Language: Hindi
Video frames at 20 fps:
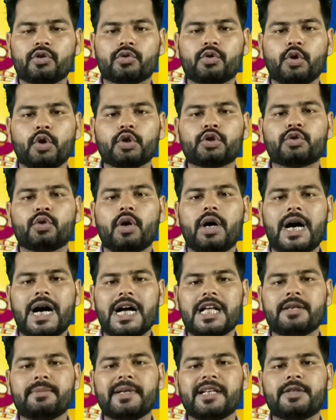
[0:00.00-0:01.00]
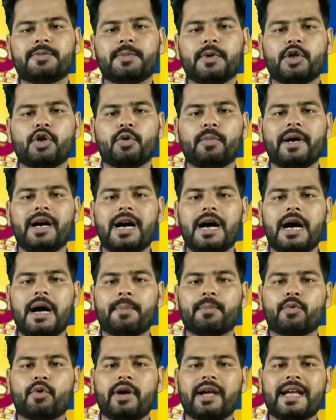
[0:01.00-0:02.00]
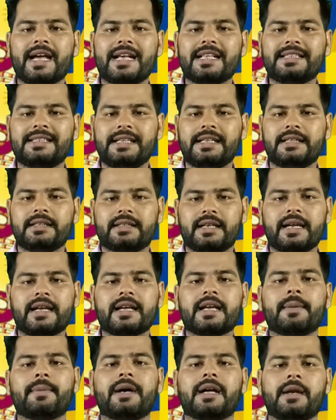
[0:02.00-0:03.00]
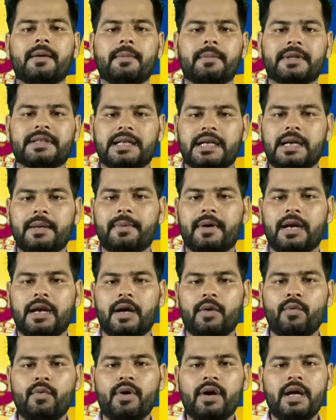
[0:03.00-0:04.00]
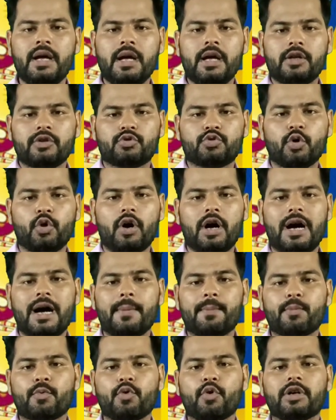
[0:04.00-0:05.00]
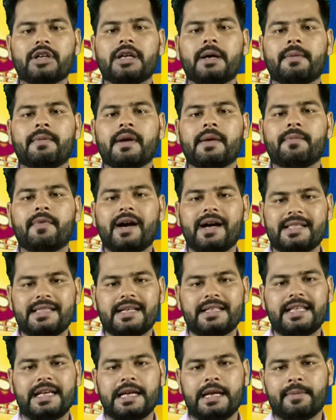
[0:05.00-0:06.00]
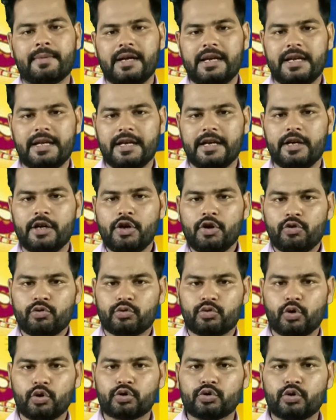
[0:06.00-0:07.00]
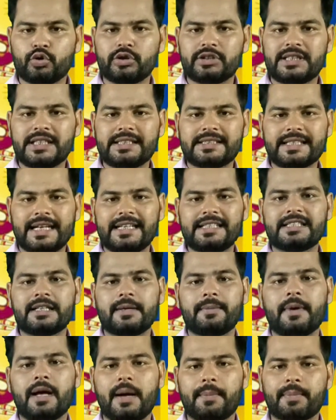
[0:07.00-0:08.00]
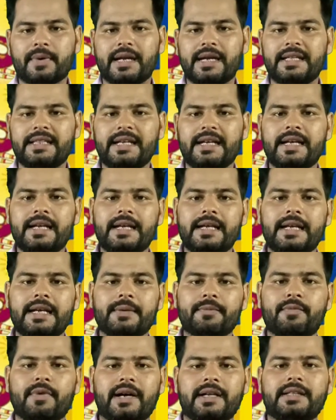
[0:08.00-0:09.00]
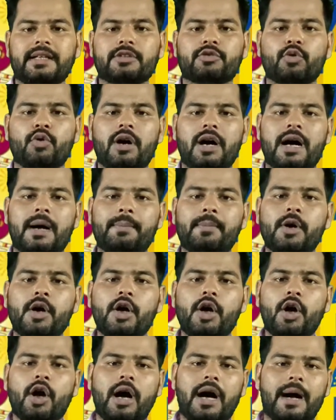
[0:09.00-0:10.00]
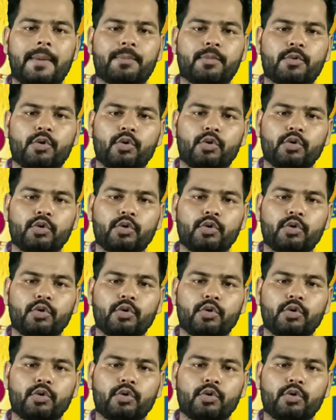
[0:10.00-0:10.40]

दोस्तों आज मैं इस वीडियो में आपको एक ऐसी ट्रिक के बारे में बताने वाला हूँ जो आपको डबल फायदा देने वाली है दोस्तों जिस साइड से भी आप खरीदेंगे एक फायदा तो आप आपको